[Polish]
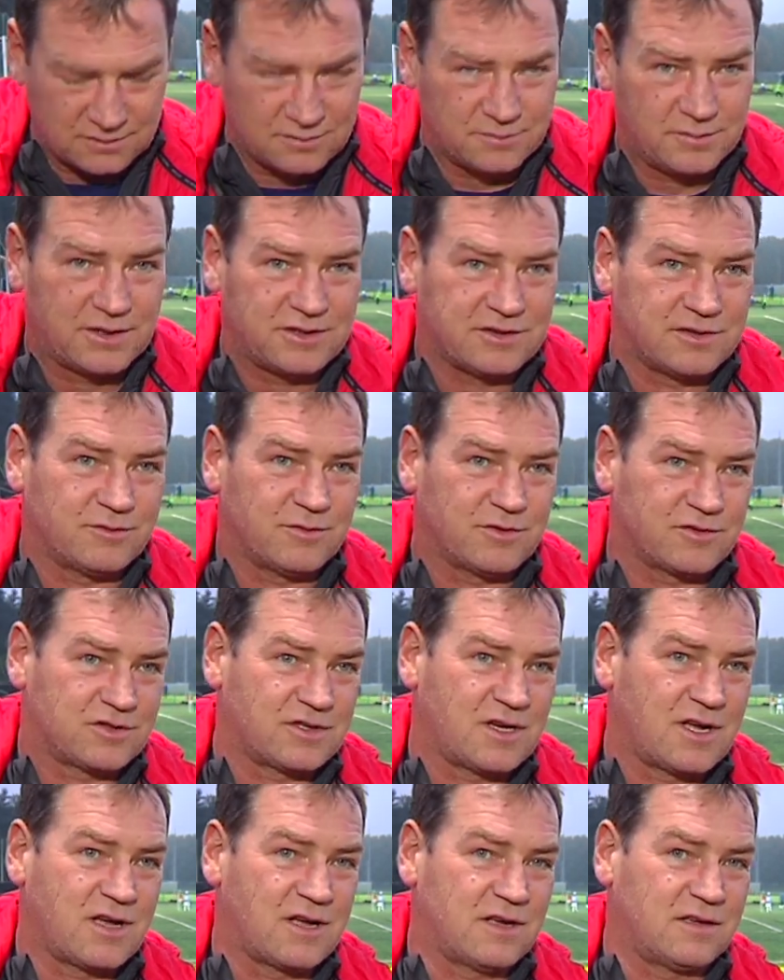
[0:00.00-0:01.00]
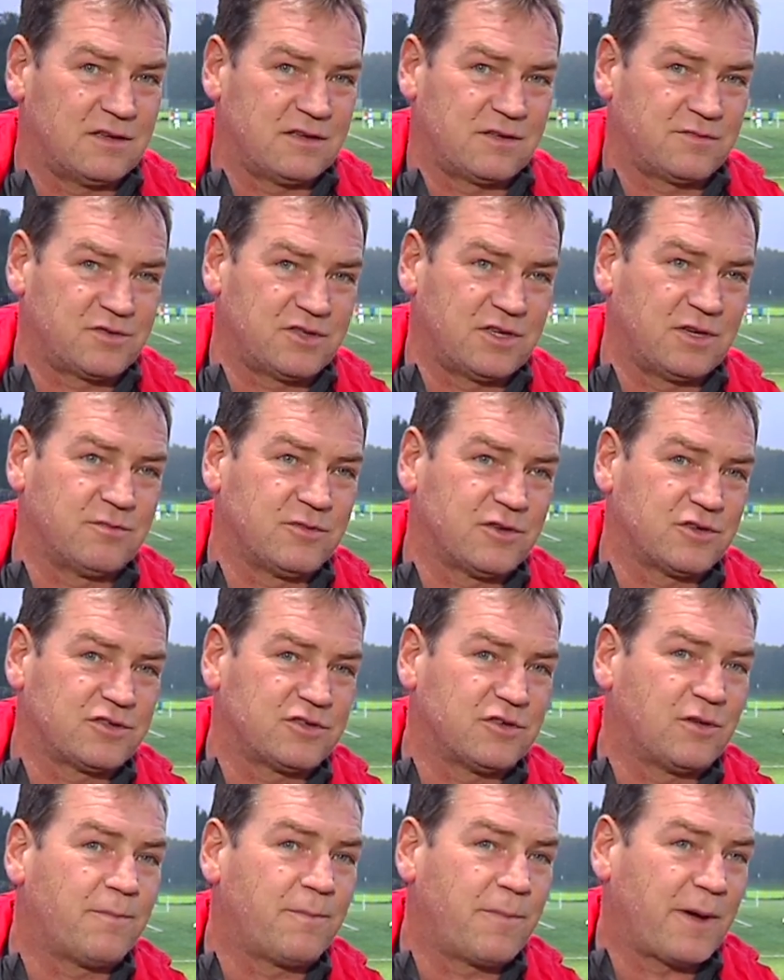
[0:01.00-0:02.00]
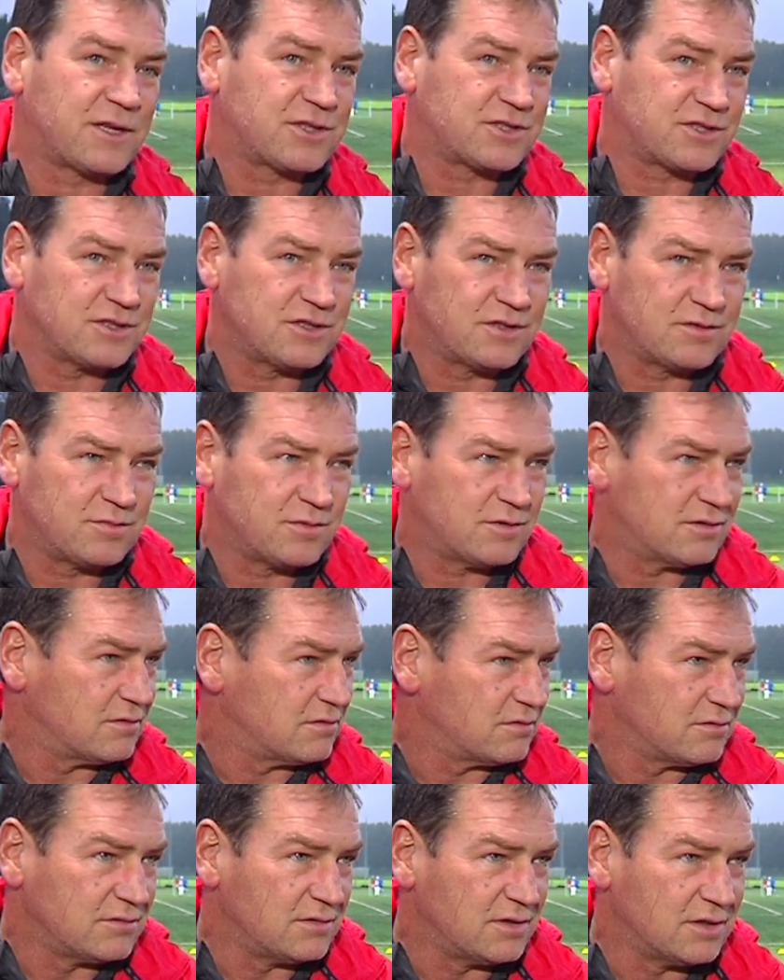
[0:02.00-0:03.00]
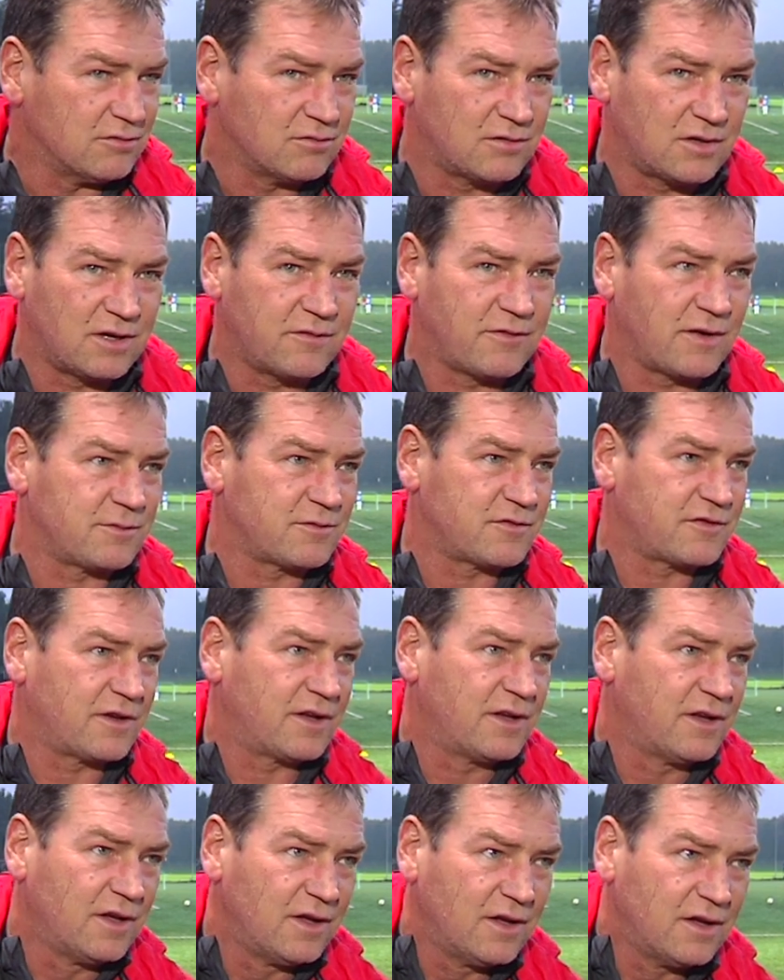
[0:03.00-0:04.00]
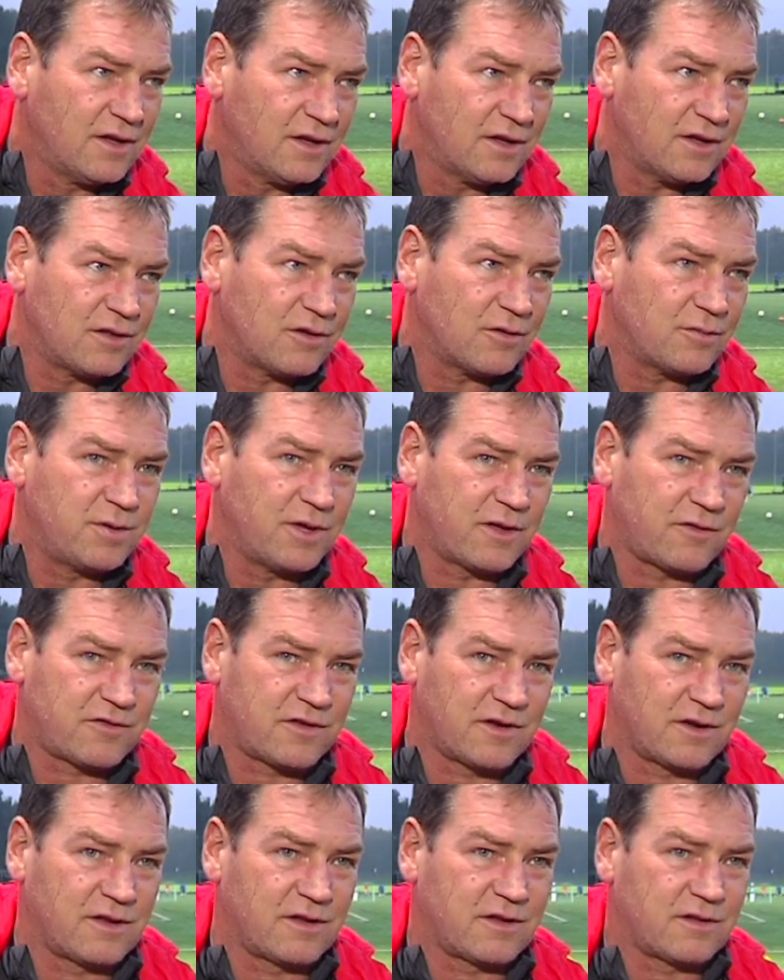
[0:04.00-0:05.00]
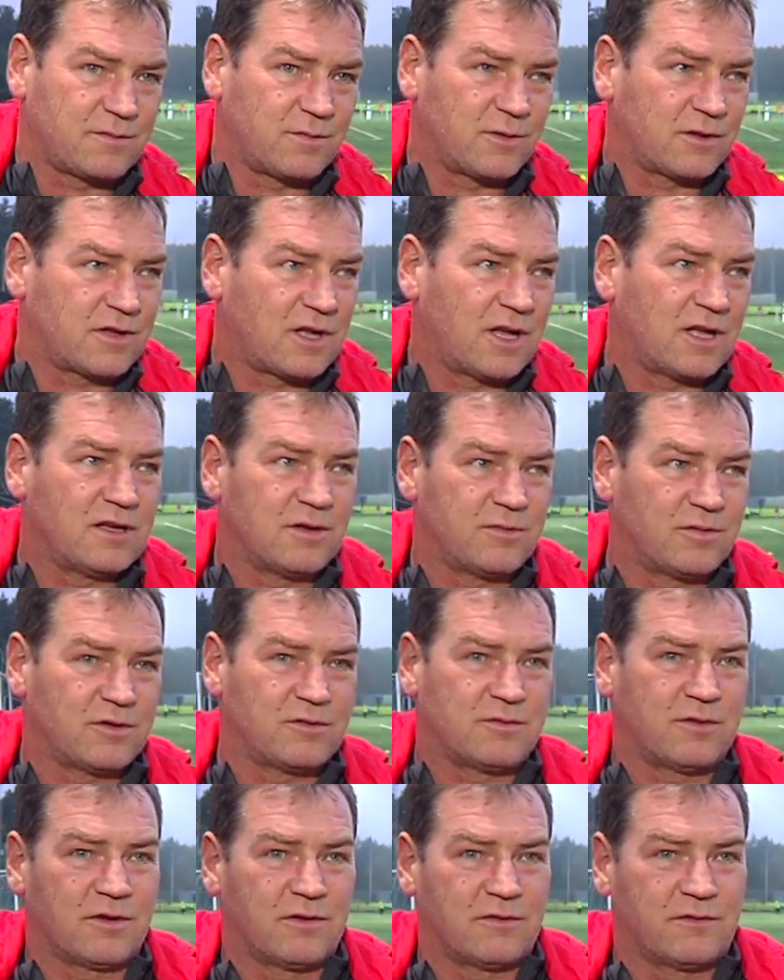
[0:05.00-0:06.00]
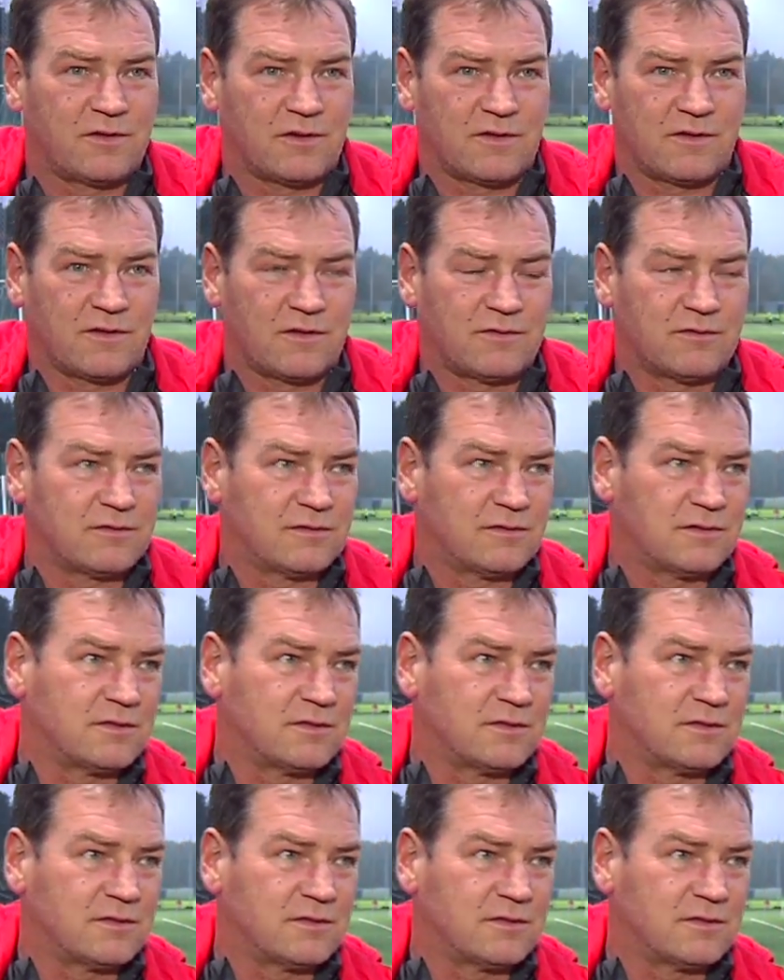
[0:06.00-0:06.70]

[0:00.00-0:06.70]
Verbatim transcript: e, będzie można z przyjemnością patrzeć, bo nie ukrywam, że to pierwsze spotkanie pod moją wodzą